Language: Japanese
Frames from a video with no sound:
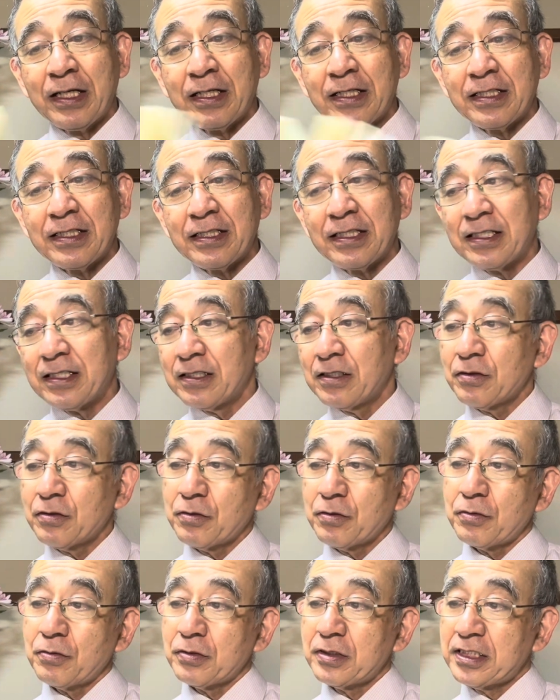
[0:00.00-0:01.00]
えー、
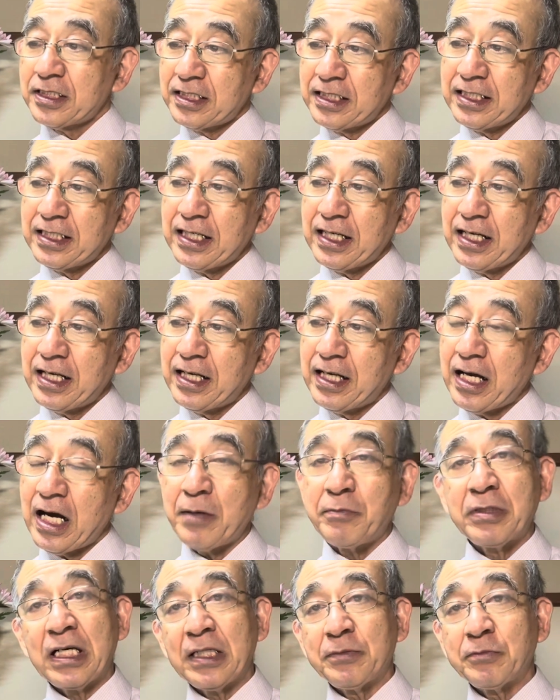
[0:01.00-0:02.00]
この父、え
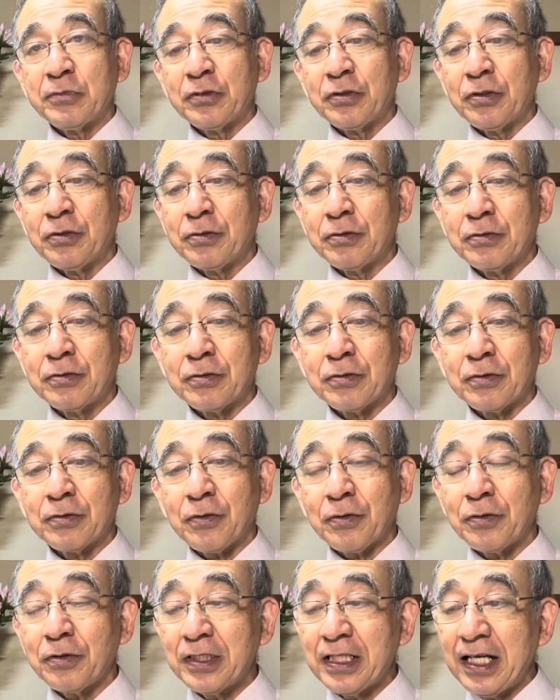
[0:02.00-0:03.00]
アブラハムという
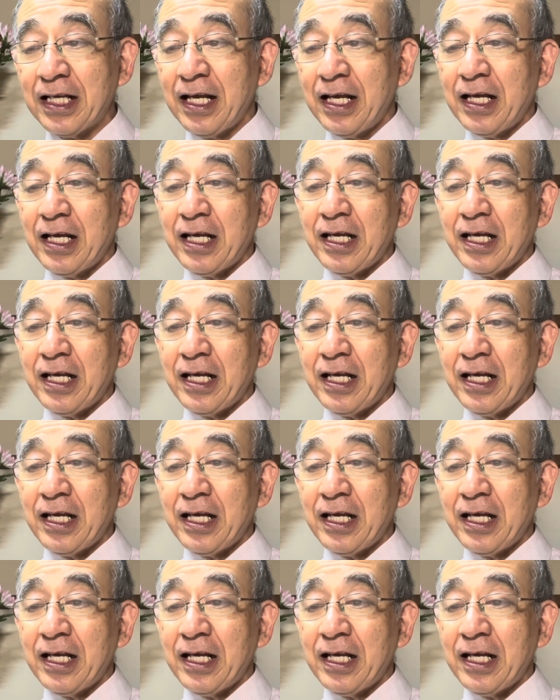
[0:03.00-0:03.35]
ことで、